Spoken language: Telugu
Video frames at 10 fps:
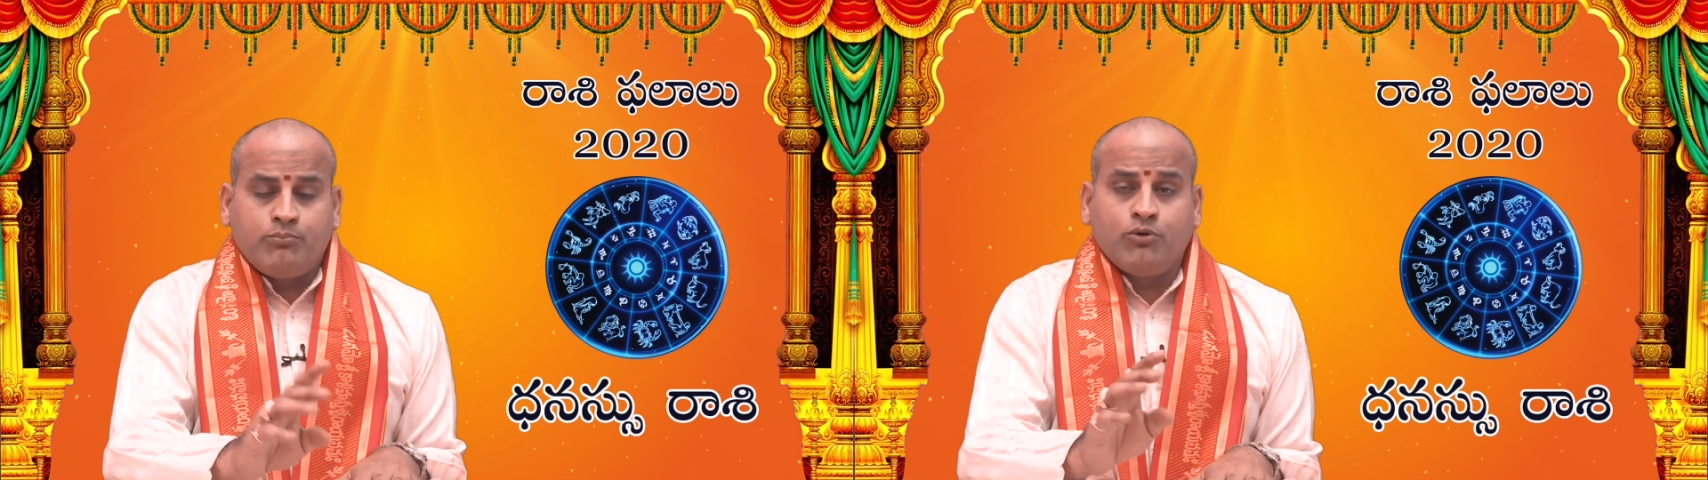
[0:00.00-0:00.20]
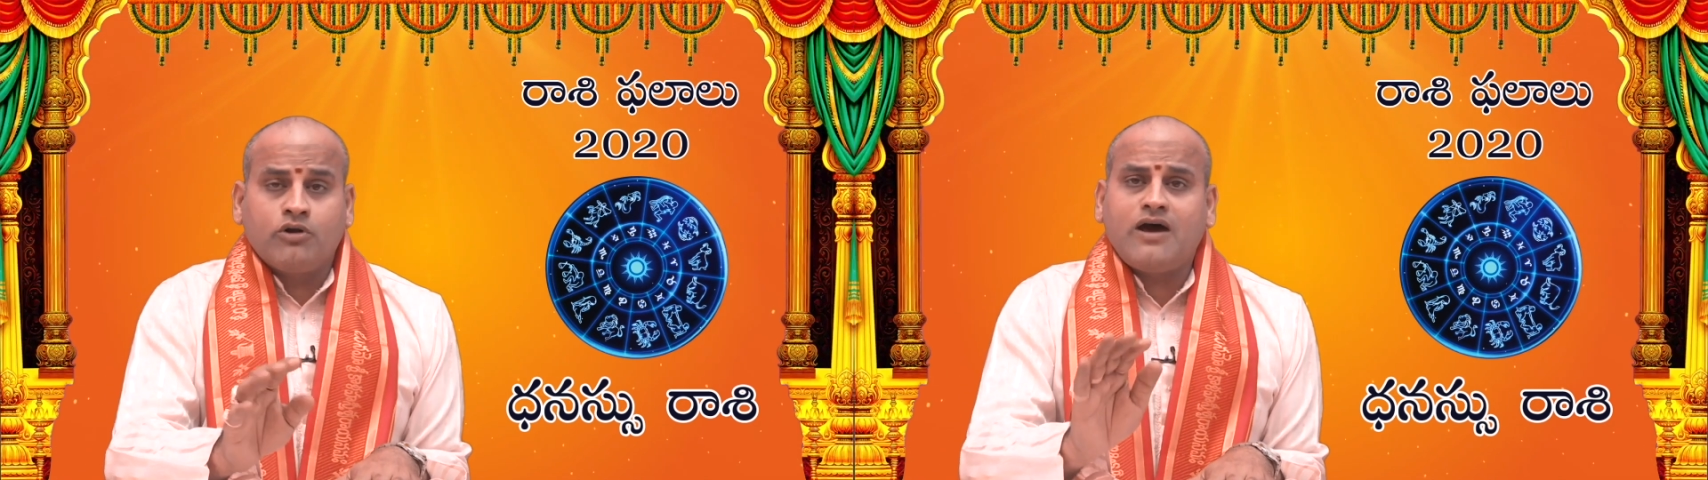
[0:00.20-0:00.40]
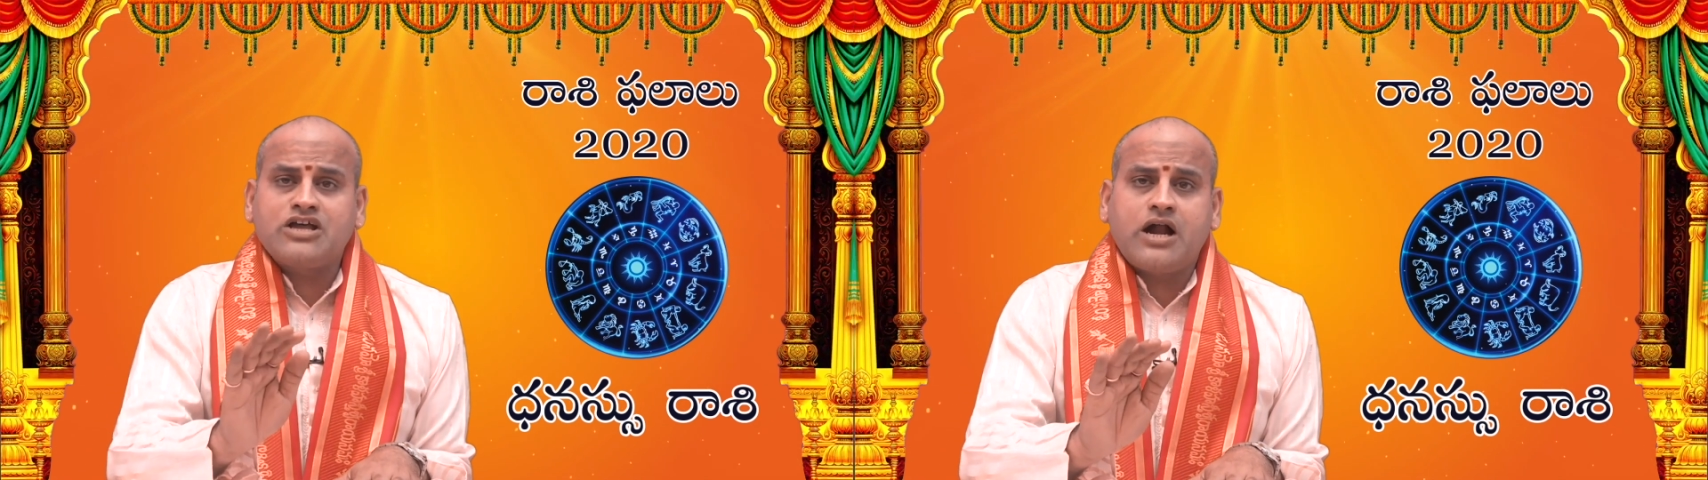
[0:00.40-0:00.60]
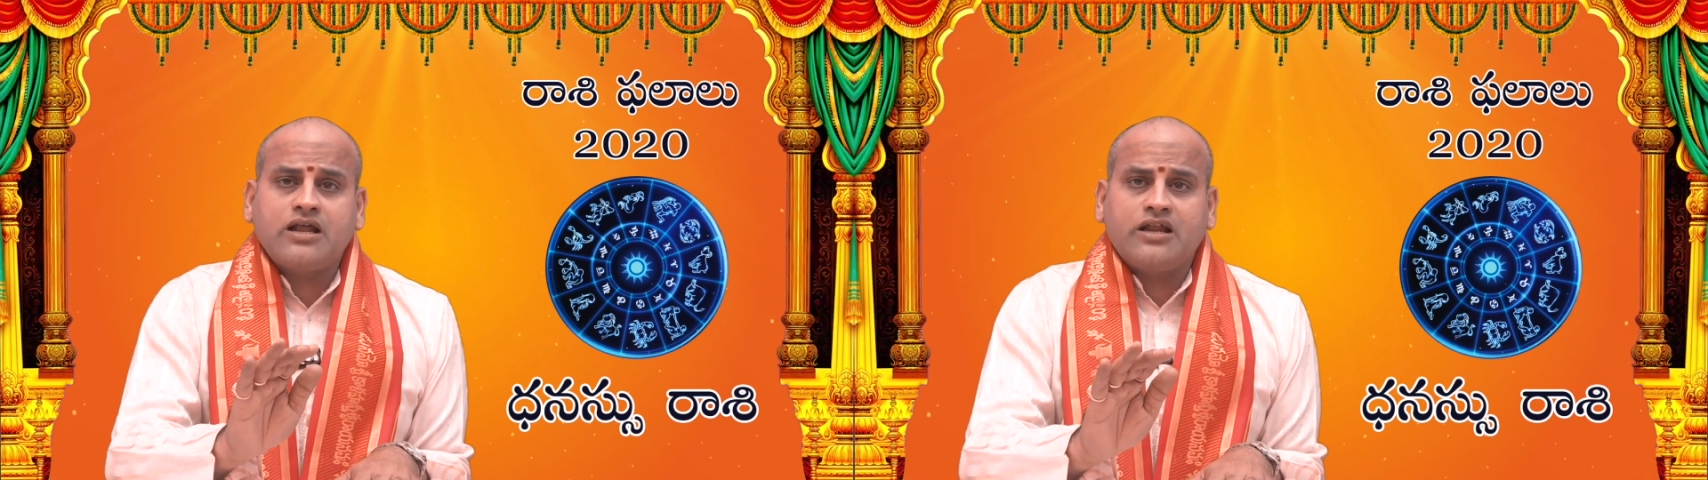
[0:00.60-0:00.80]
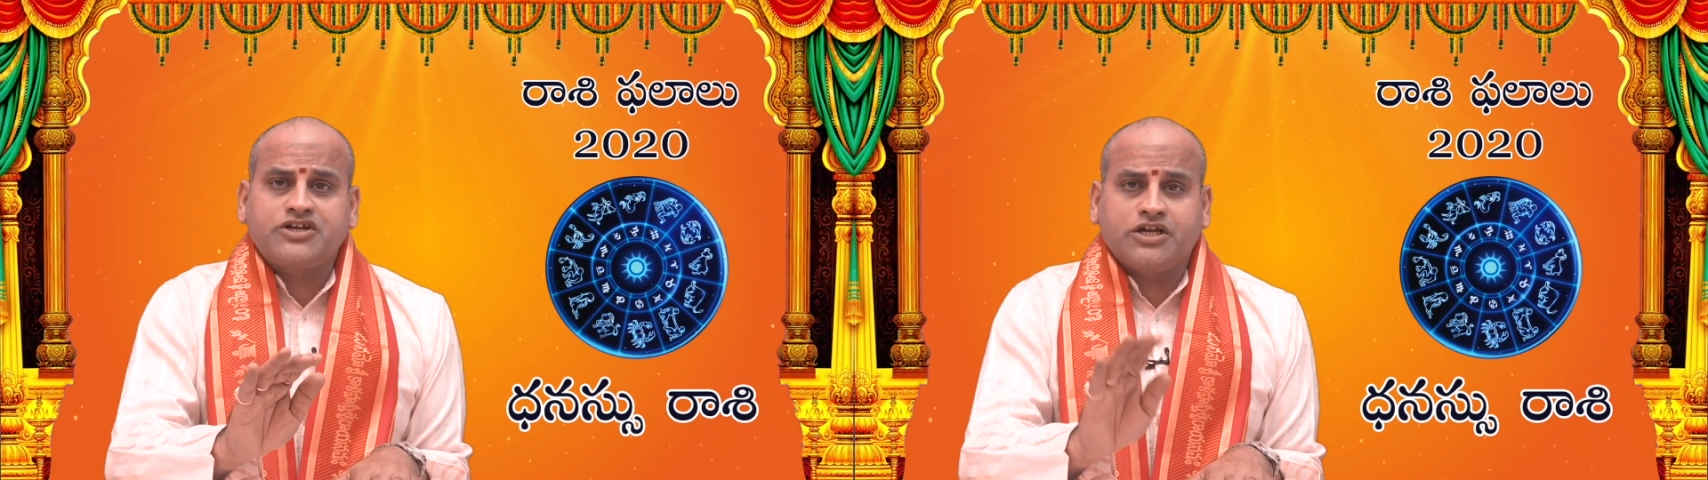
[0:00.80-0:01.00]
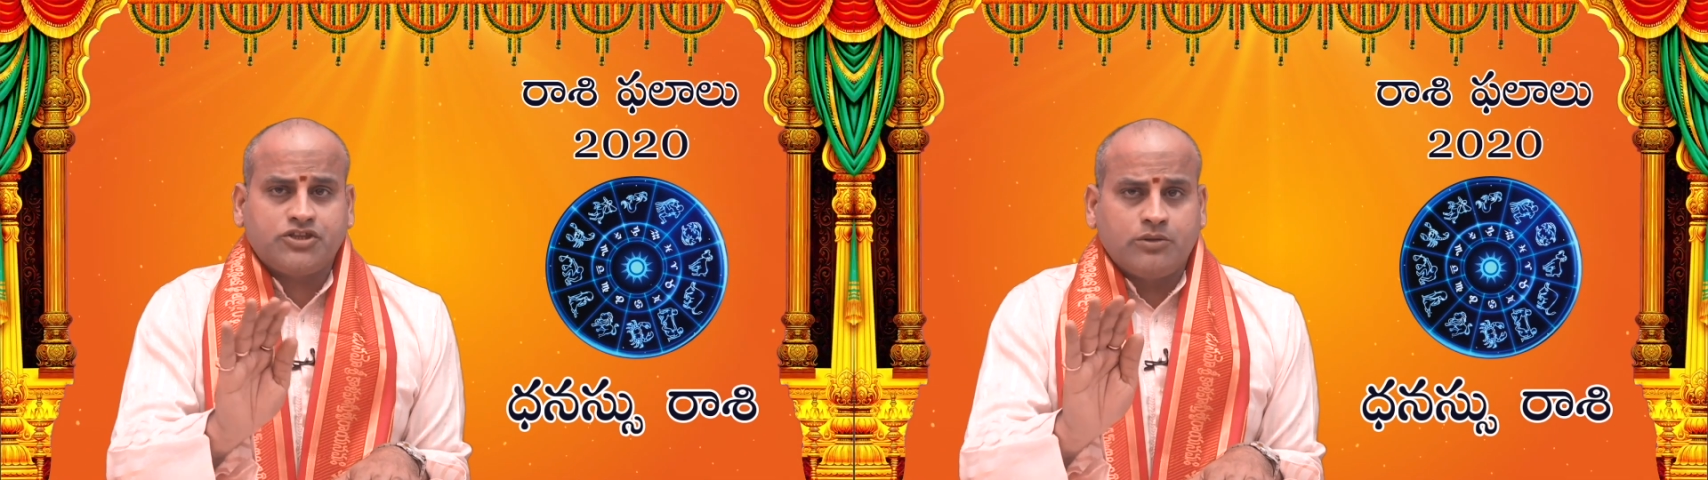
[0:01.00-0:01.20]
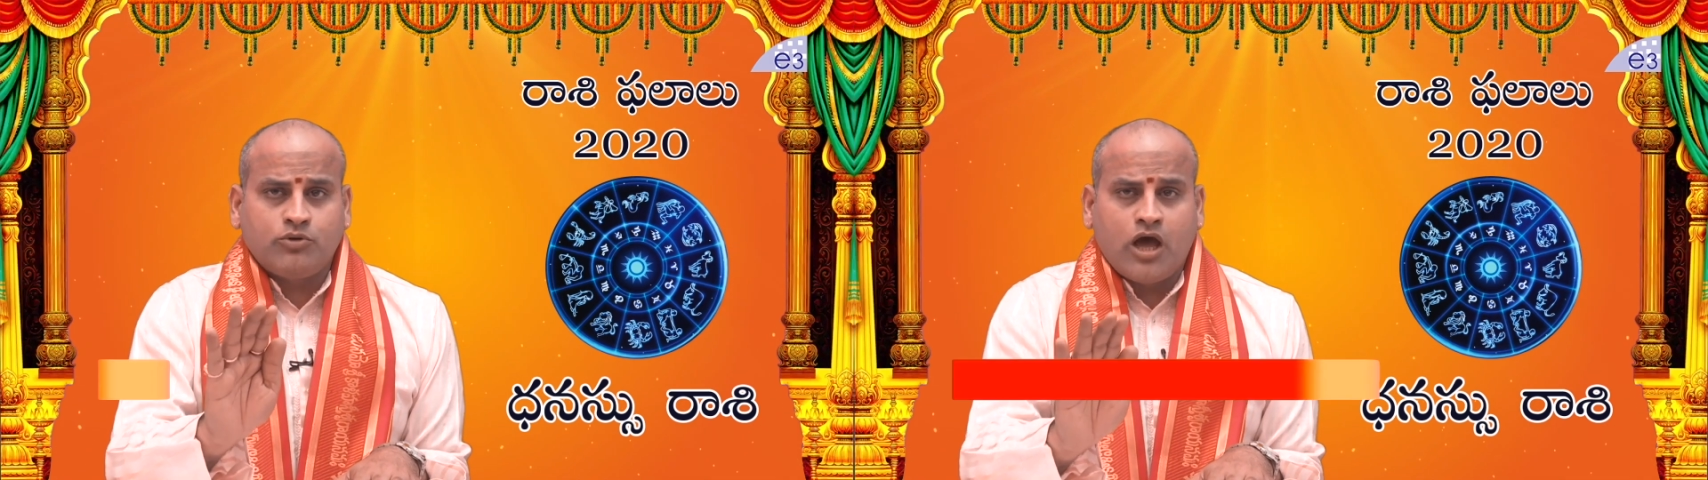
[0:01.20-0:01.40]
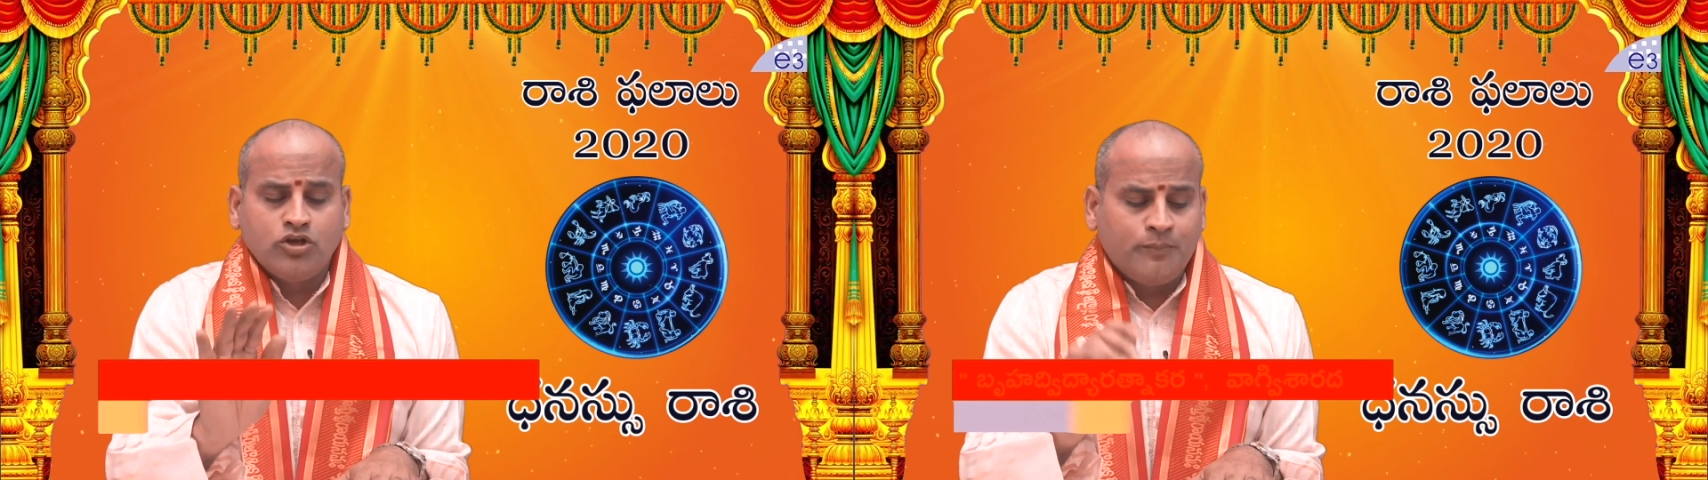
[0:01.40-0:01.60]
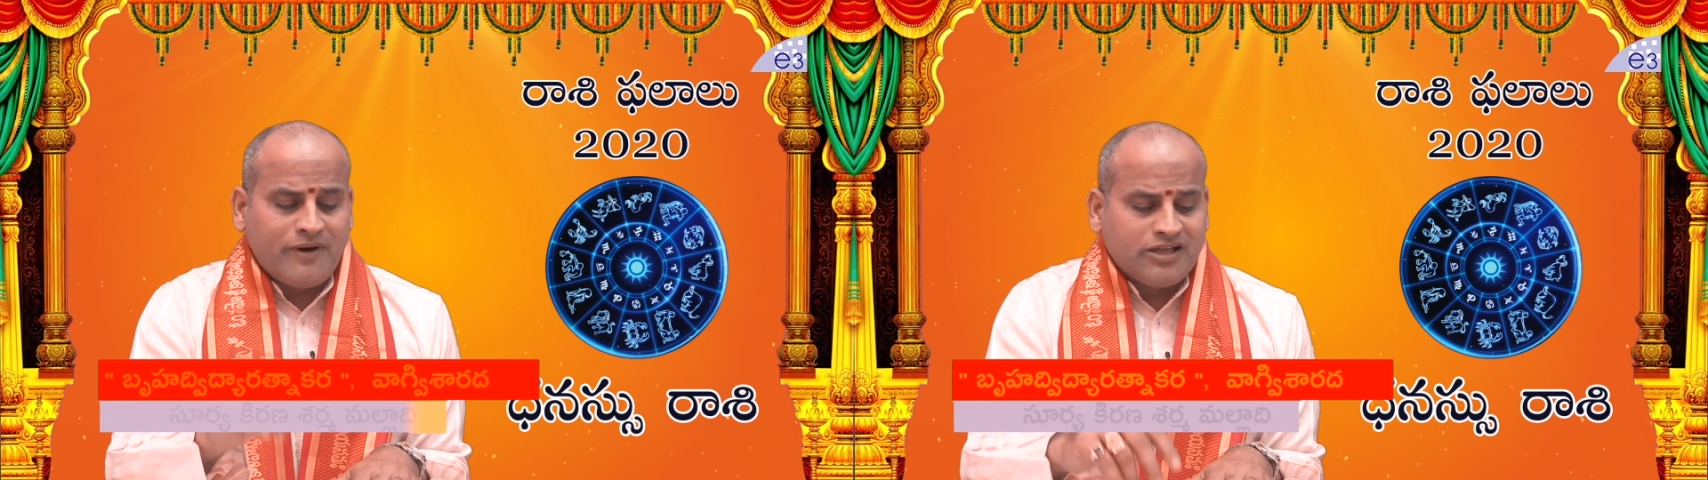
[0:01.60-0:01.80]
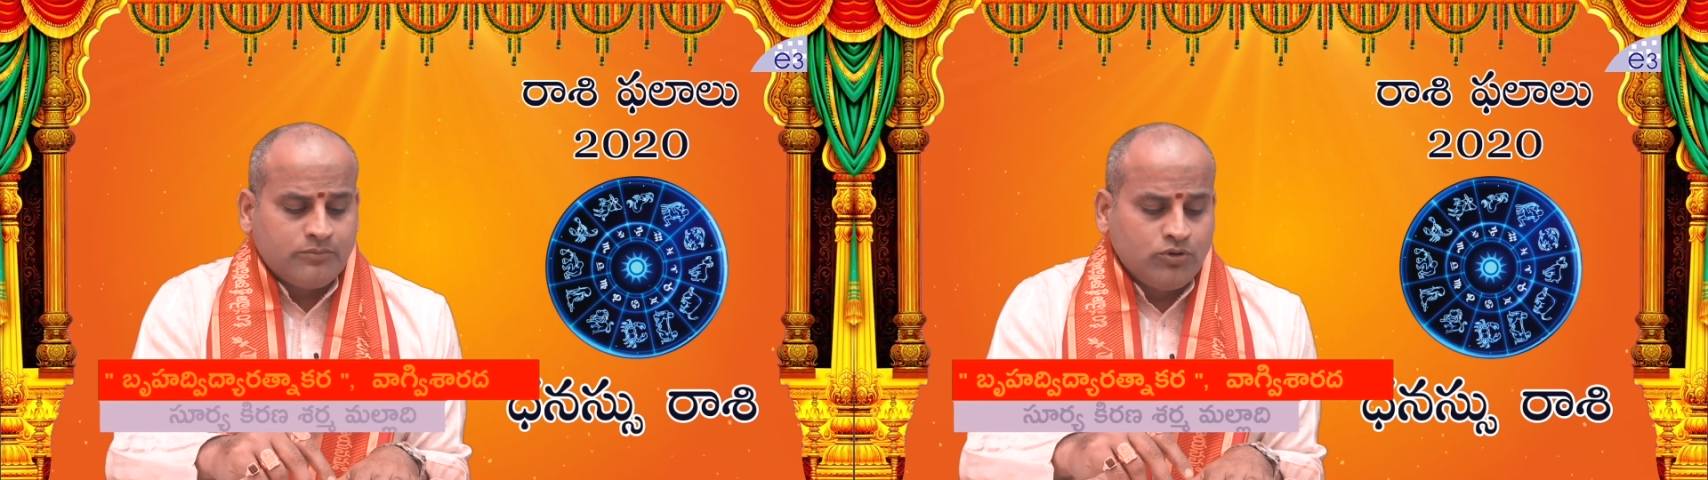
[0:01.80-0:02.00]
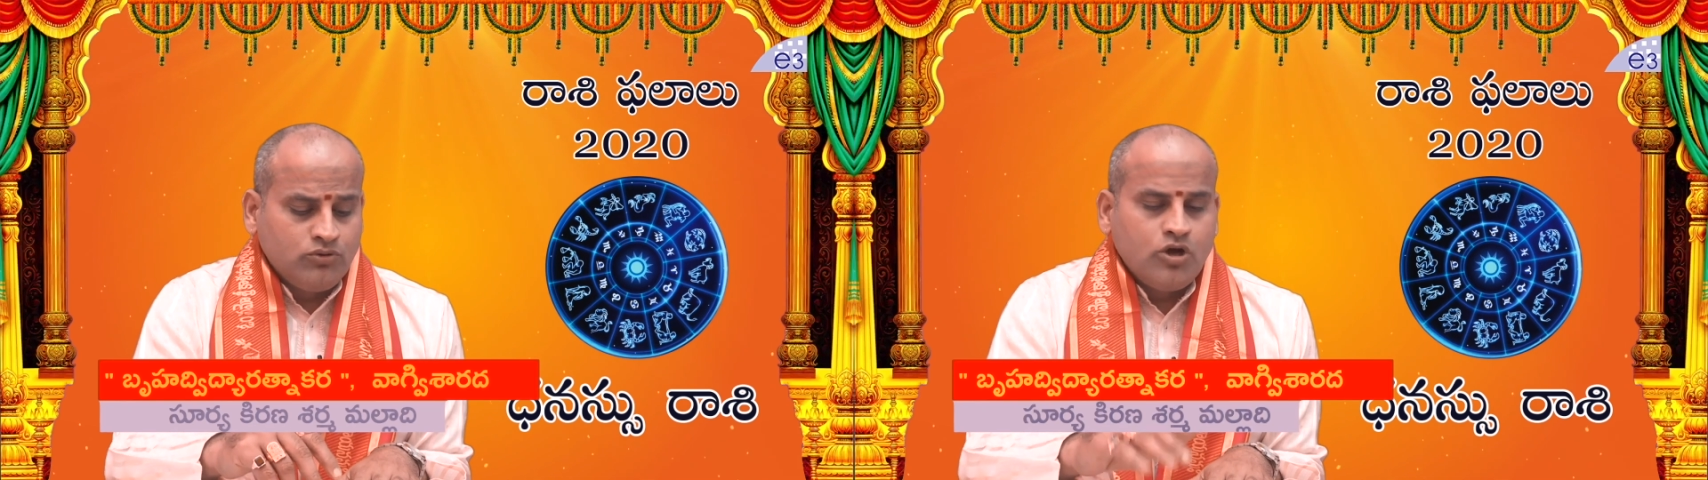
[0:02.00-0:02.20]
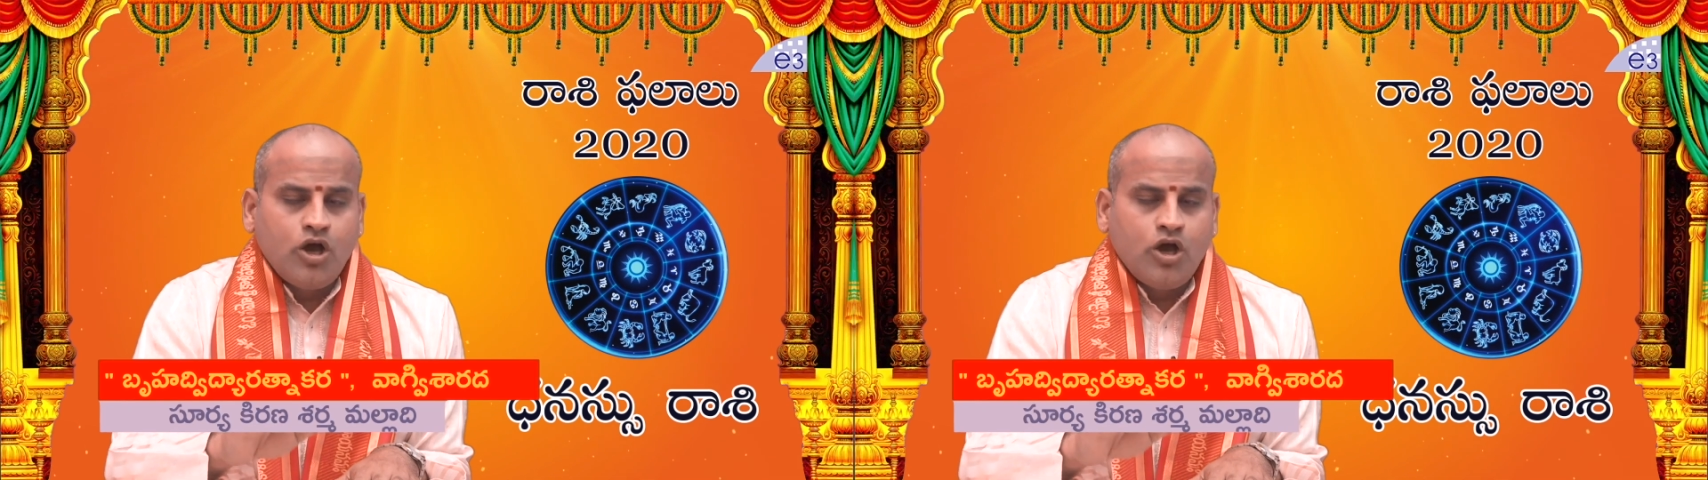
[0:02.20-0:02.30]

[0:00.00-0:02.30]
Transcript: పూర్వాషాఢ నక్షత్రము నాలుగు పాదములు